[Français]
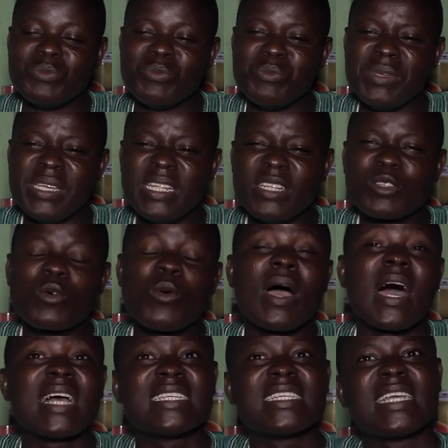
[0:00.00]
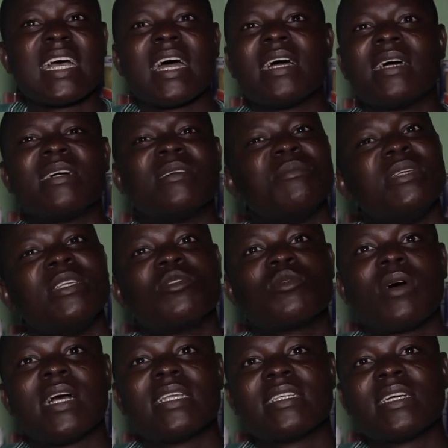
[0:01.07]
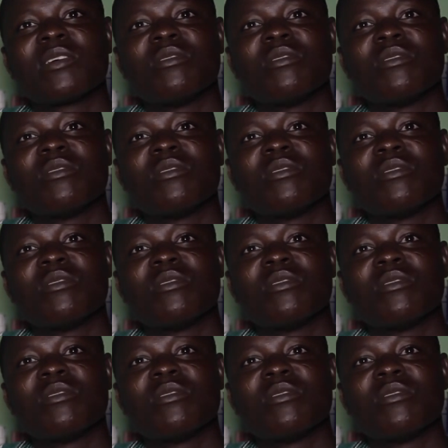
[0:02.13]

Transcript: 1300, 1300